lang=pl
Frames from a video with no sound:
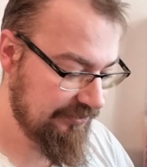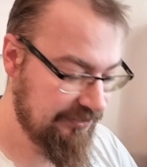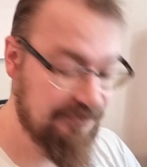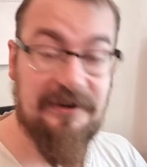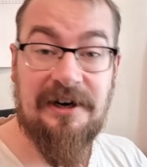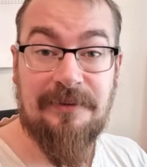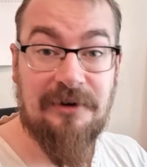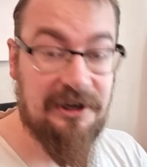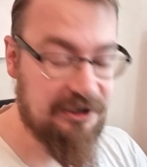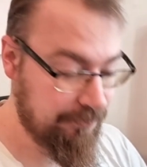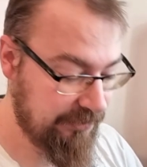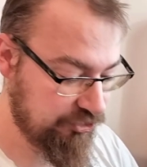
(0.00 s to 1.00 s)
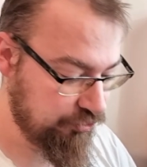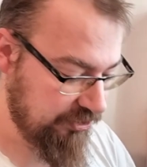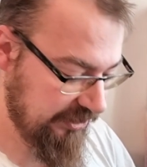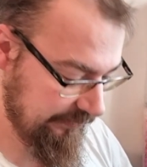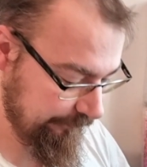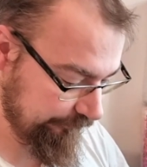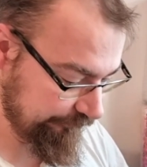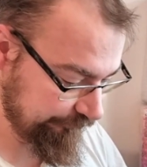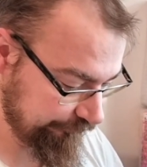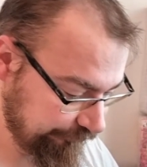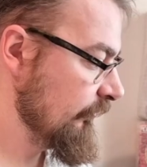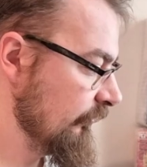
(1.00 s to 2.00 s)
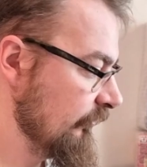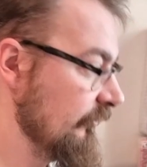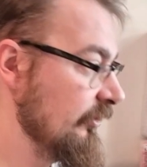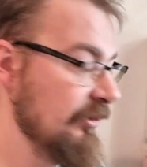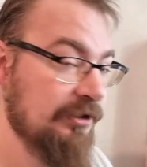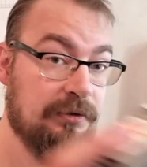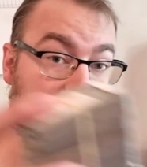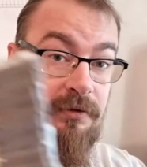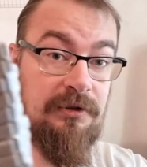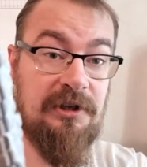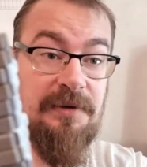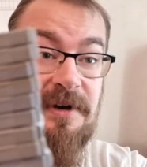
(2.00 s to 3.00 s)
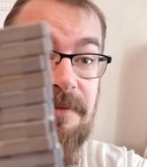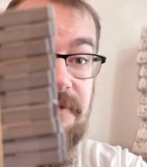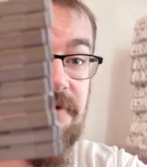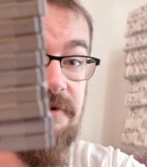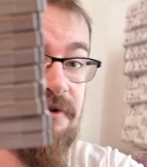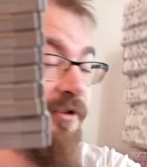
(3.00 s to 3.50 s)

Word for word: Otwieram kolejną paczuchę. I mamy